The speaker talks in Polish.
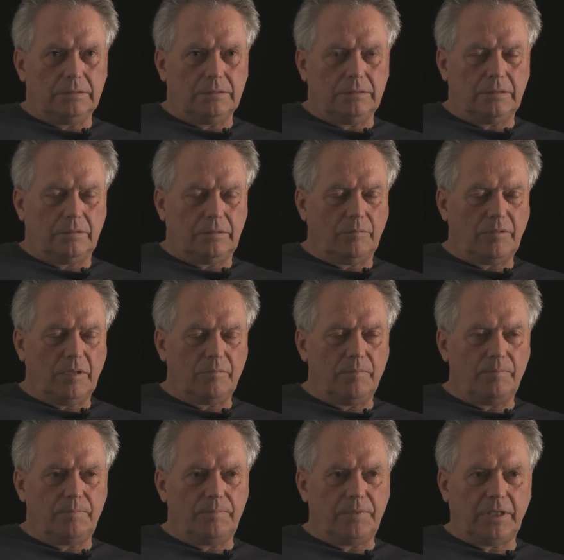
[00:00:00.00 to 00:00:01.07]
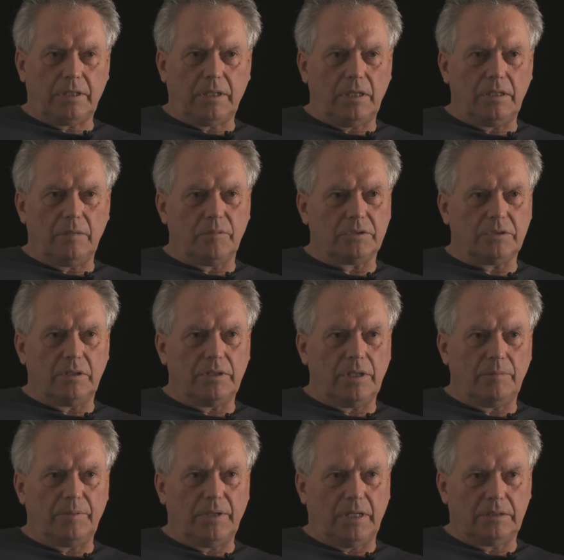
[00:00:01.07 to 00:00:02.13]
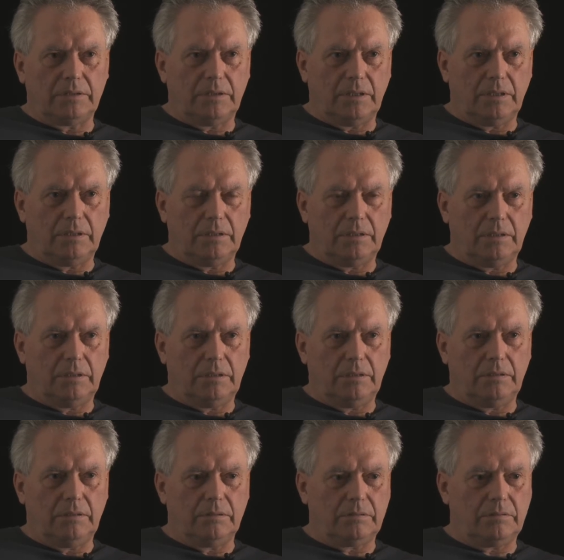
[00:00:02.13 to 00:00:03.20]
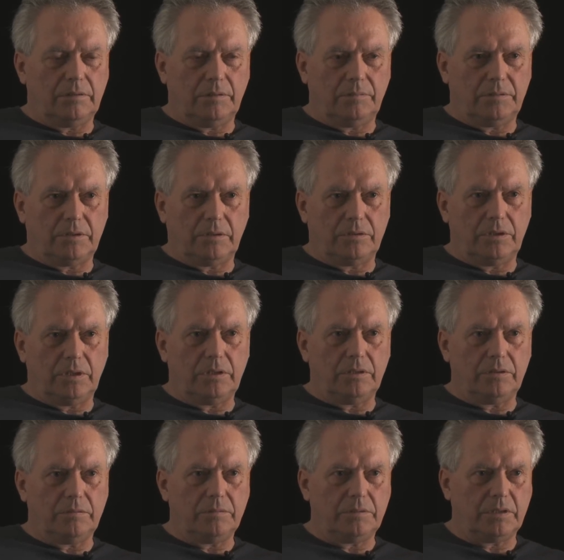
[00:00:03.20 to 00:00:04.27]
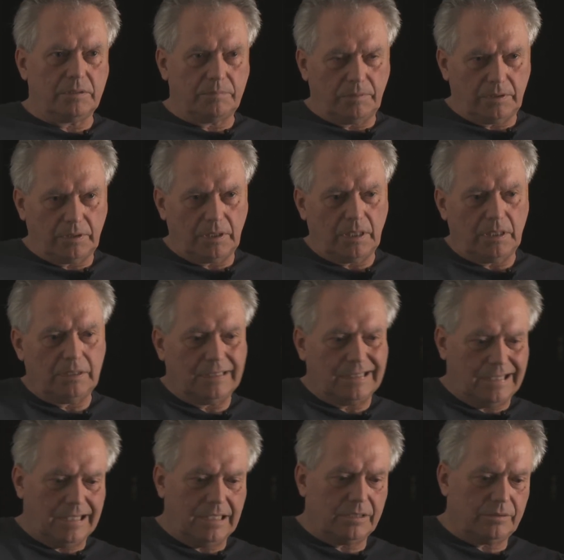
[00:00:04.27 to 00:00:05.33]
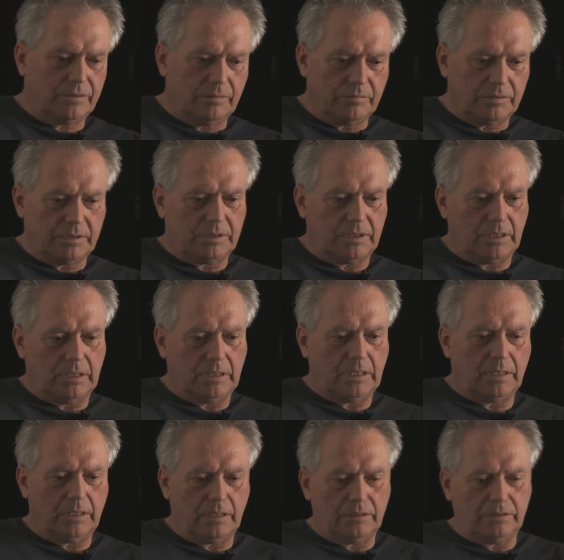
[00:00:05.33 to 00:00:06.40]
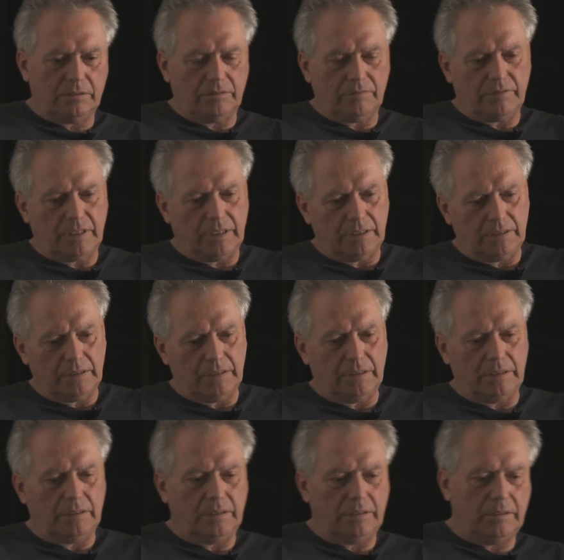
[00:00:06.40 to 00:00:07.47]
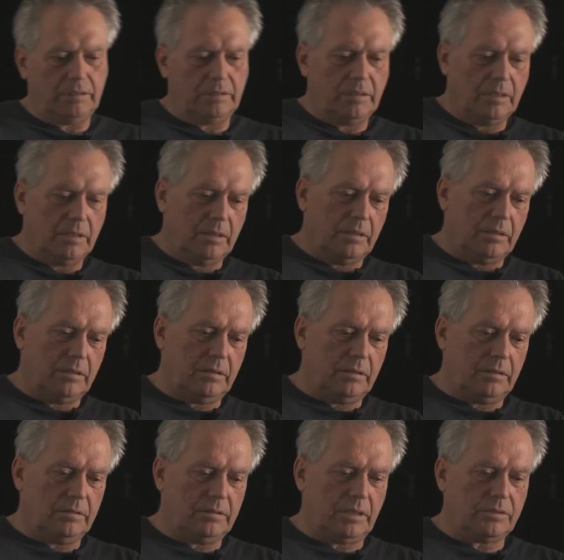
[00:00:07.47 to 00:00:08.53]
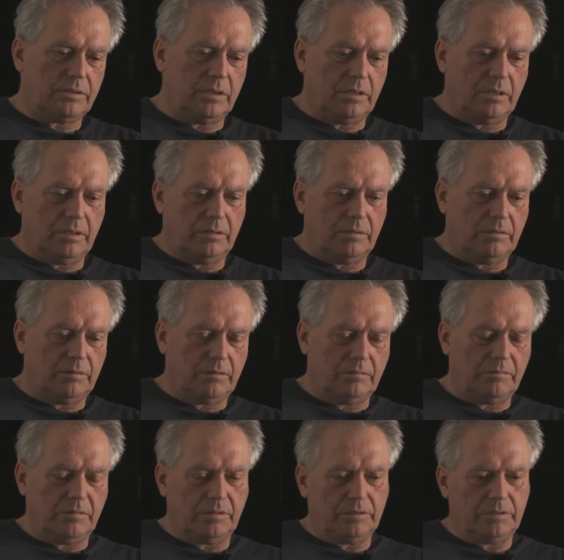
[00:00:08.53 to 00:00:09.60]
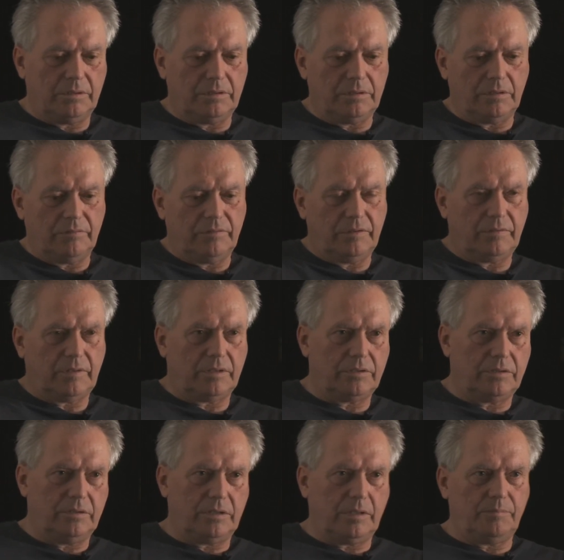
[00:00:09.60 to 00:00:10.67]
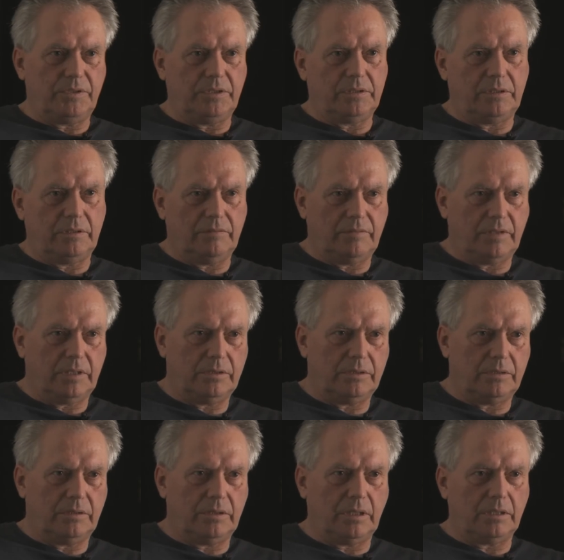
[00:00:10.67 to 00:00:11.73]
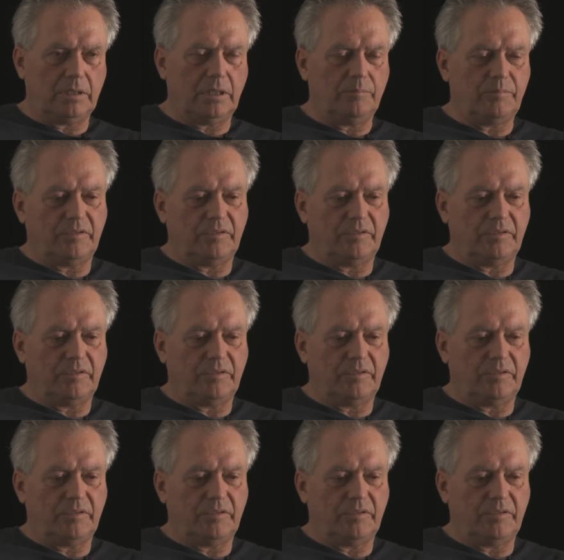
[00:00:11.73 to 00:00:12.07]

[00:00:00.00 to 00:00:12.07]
To, to była piekielnie mozolna praca i dosłownie codziennie żeśmy się spotykali, każdą scenę analizowali i, i zaczęli rozrysowywać czy zapisywać i tak dalej.